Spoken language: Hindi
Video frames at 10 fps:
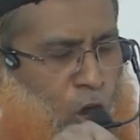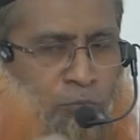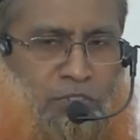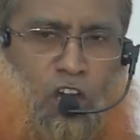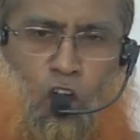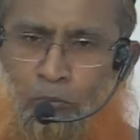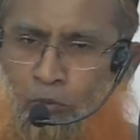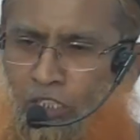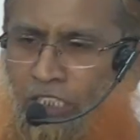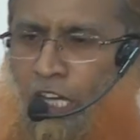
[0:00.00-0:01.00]
कौम के और
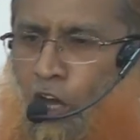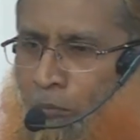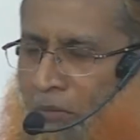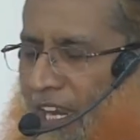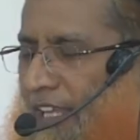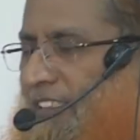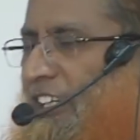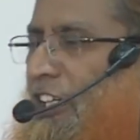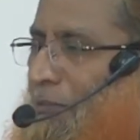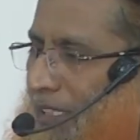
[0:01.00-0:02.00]
मुल्क के और मिल्लत की
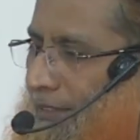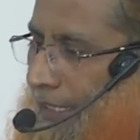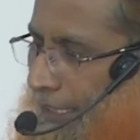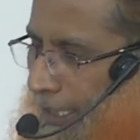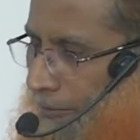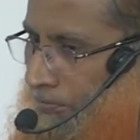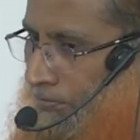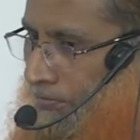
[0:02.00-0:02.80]
खिदमत करेगा